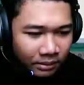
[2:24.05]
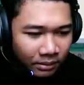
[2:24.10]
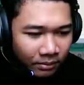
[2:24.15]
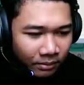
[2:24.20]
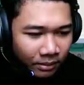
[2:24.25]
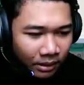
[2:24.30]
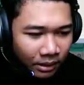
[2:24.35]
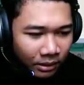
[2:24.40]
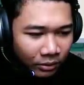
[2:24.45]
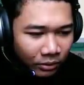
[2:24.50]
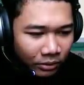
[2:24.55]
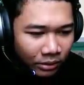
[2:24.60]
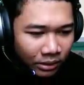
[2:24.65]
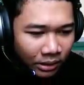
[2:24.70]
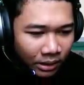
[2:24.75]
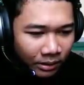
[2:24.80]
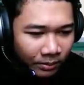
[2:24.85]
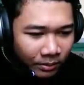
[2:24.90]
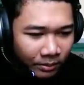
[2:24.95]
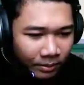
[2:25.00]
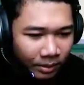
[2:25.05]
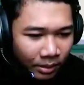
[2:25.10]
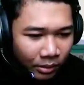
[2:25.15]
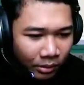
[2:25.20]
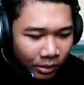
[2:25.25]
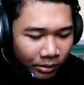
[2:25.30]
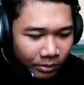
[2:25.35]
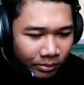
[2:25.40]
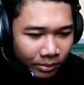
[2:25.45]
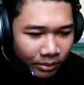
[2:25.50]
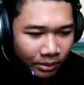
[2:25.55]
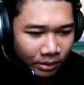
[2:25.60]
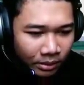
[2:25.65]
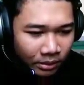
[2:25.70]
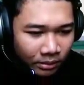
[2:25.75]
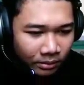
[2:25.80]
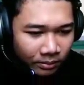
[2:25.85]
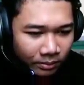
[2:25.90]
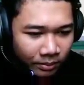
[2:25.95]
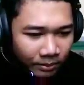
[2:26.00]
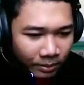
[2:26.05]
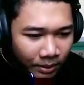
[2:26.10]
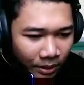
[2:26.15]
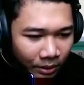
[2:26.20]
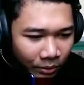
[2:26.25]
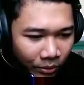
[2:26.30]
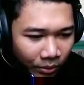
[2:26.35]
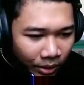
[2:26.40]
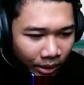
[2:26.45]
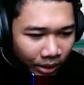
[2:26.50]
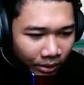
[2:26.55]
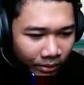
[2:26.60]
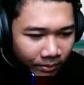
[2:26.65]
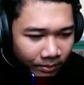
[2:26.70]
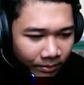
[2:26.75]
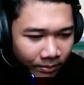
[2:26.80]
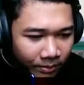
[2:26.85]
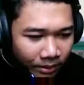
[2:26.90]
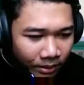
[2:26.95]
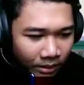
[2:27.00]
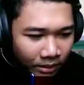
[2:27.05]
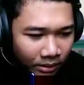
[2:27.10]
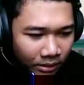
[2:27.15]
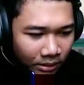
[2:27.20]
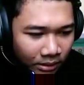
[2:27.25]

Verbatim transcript: berikutnya pembaruan build pembaruan build